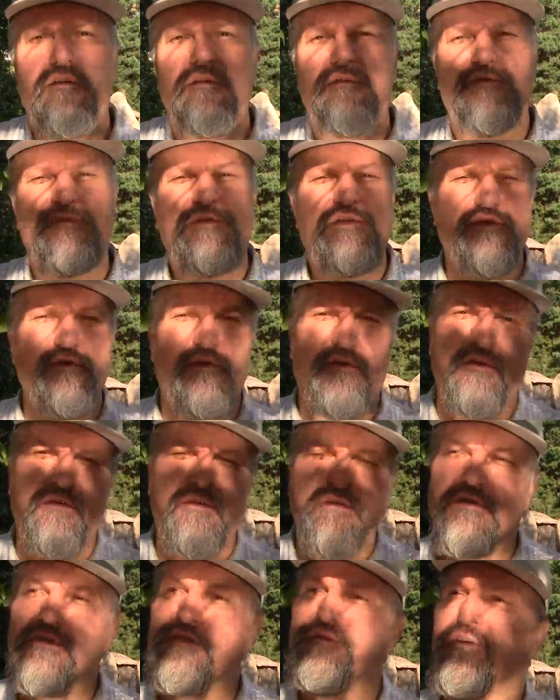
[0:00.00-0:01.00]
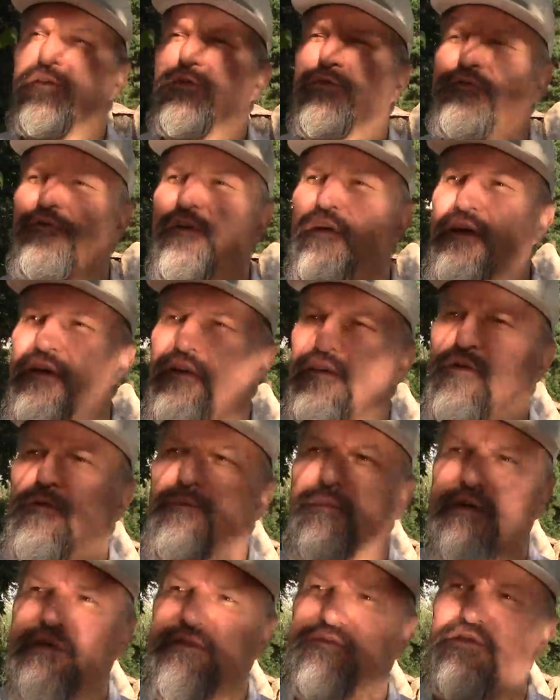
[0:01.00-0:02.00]
все свое творение он
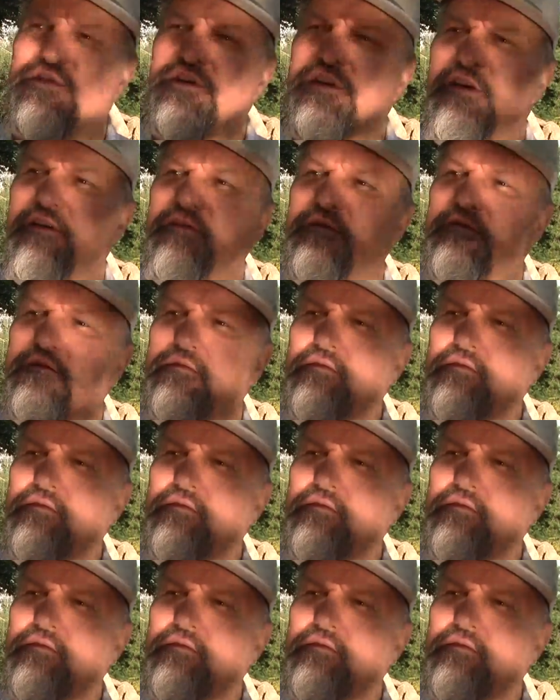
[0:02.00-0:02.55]
просвещает.